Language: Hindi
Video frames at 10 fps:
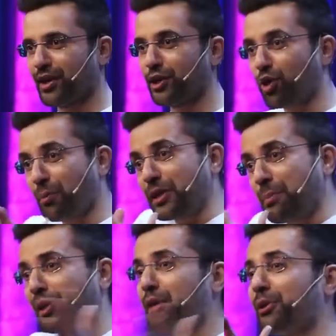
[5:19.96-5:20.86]
नहीं तो आपकी
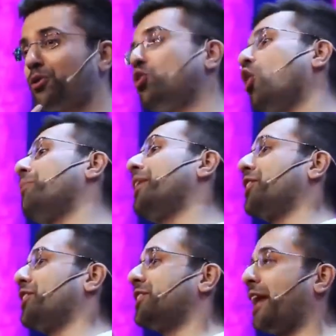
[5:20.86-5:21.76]
अपर लिमिट कोई और बैठ
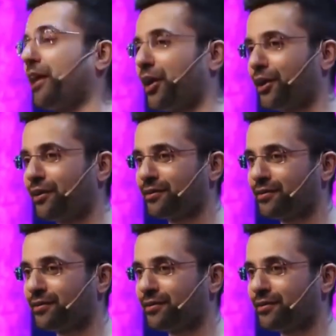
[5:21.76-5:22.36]
करके तय करेगा